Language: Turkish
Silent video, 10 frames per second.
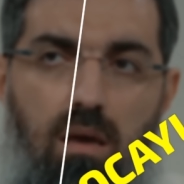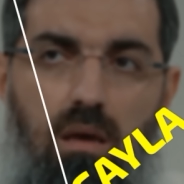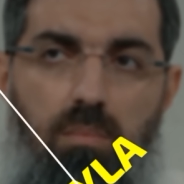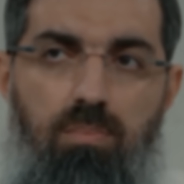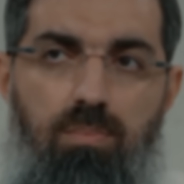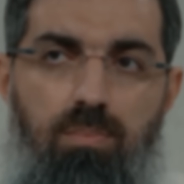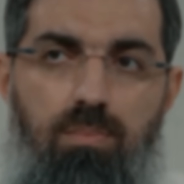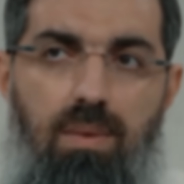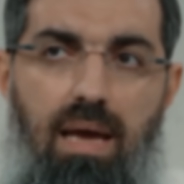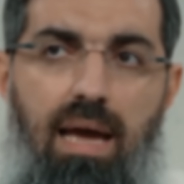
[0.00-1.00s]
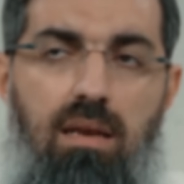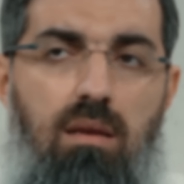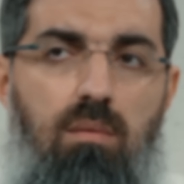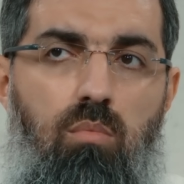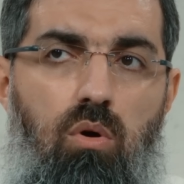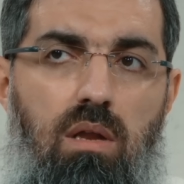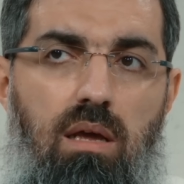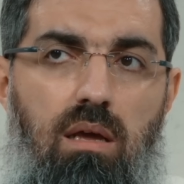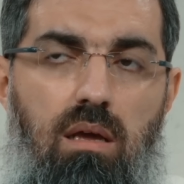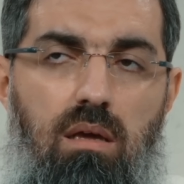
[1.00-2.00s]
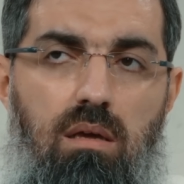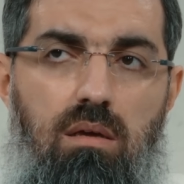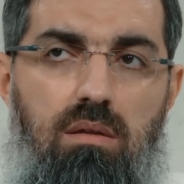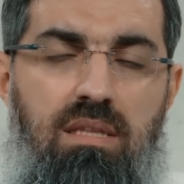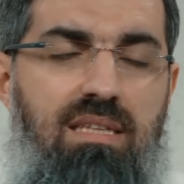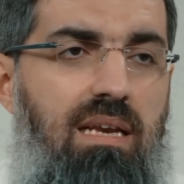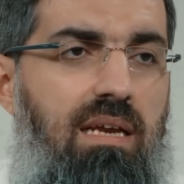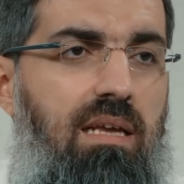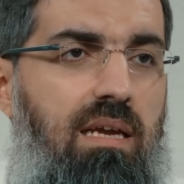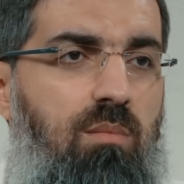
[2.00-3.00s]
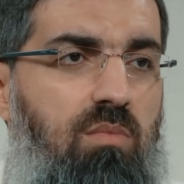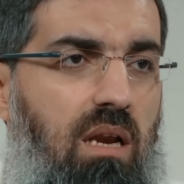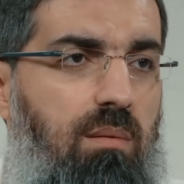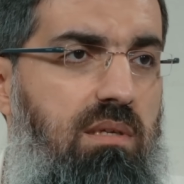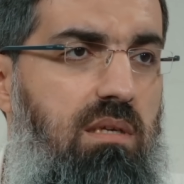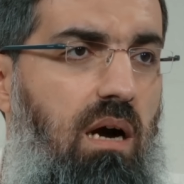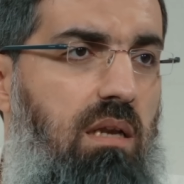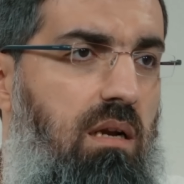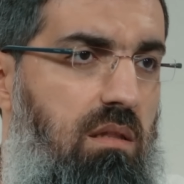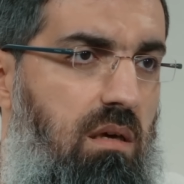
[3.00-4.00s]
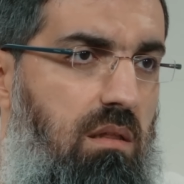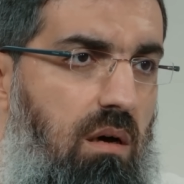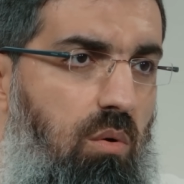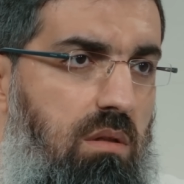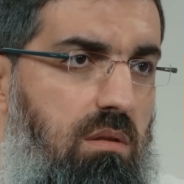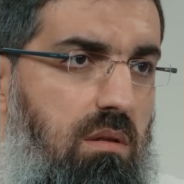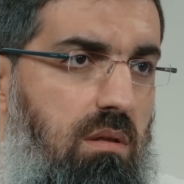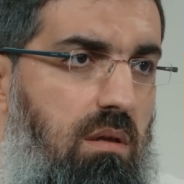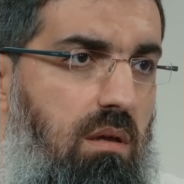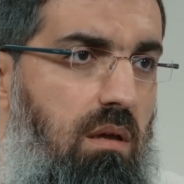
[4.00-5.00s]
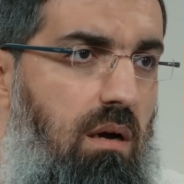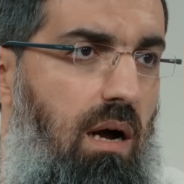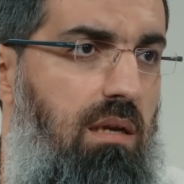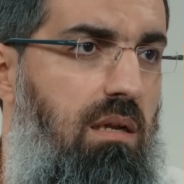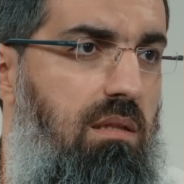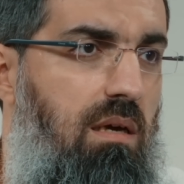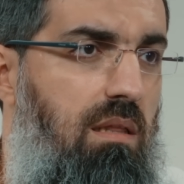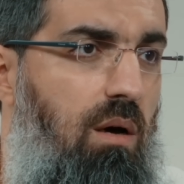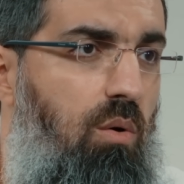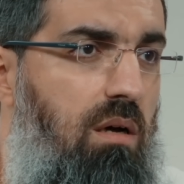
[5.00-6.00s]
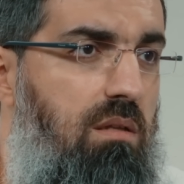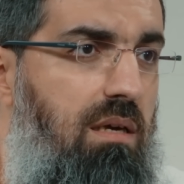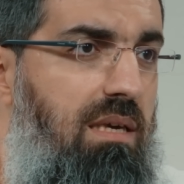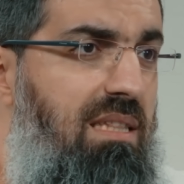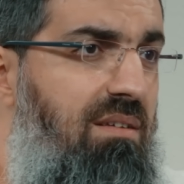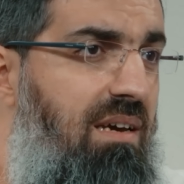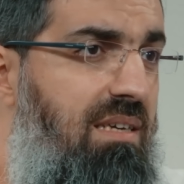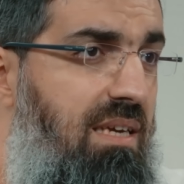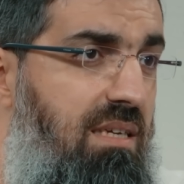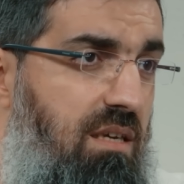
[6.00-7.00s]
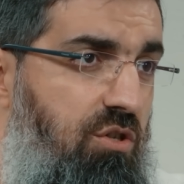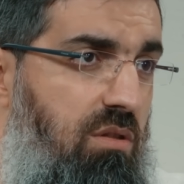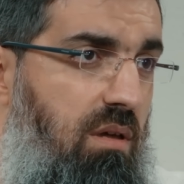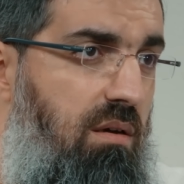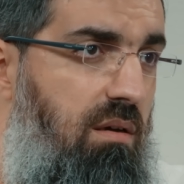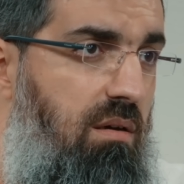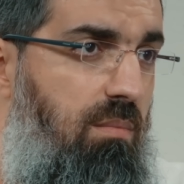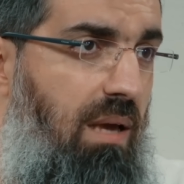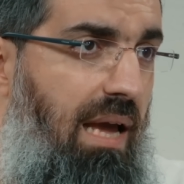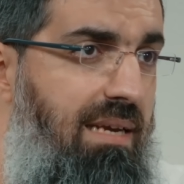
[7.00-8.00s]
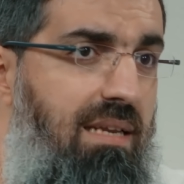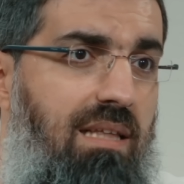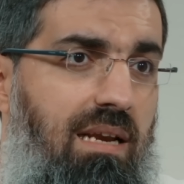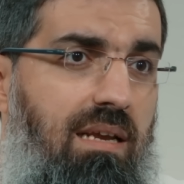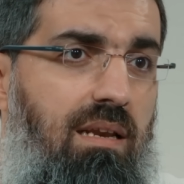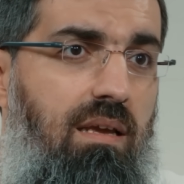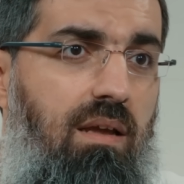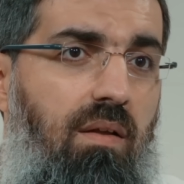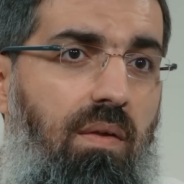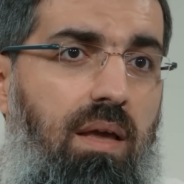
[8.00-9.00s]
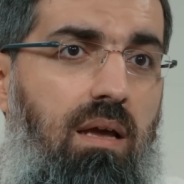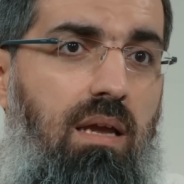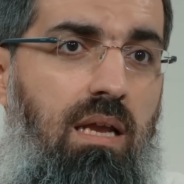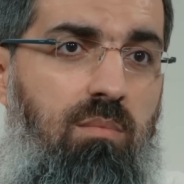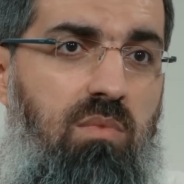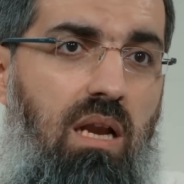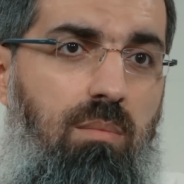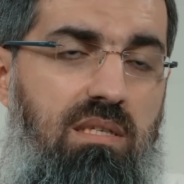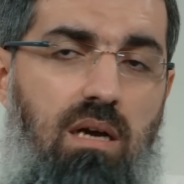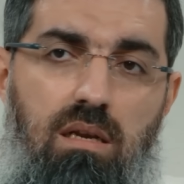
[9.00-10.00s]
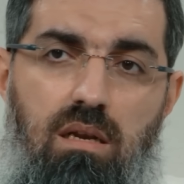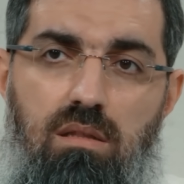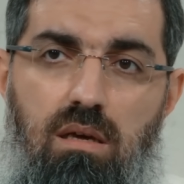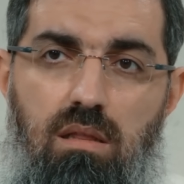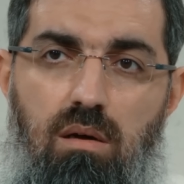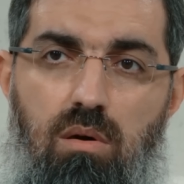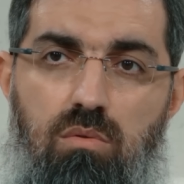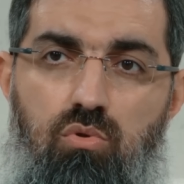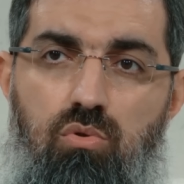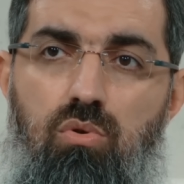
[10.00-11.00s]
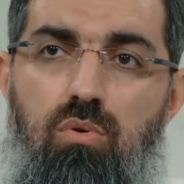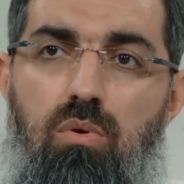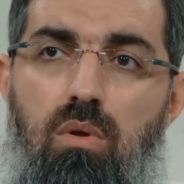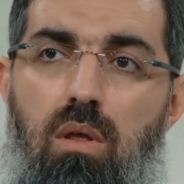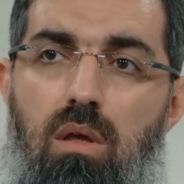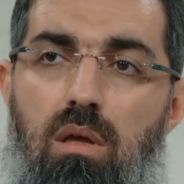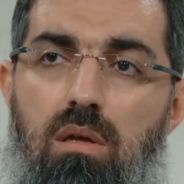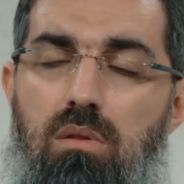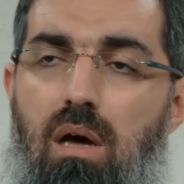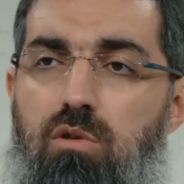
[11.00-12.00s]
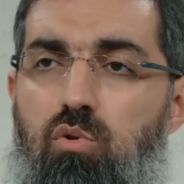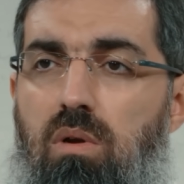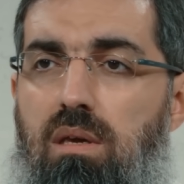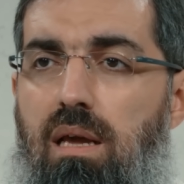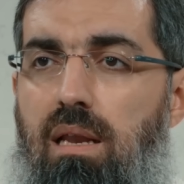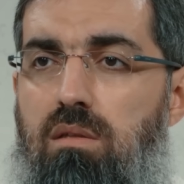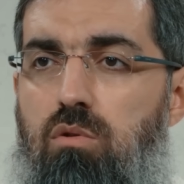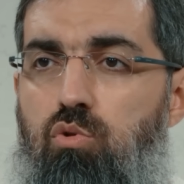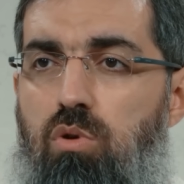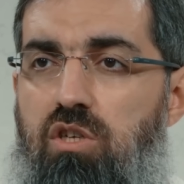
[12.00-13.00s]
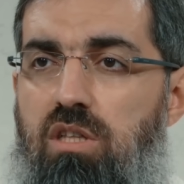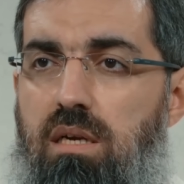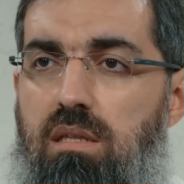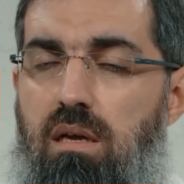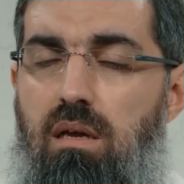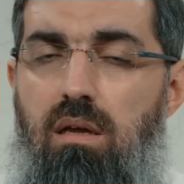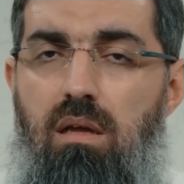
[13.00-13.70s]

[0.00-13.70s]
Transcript: e, en böyle nitelikli ilim talebesi Ali radıyallahu an. Ali radıyallahu anh da 7 veya 8 yaşında. En nitelikli ilim talebesi Ali radıyallahu anh. Çünkü daha sonra gelen süreçlerde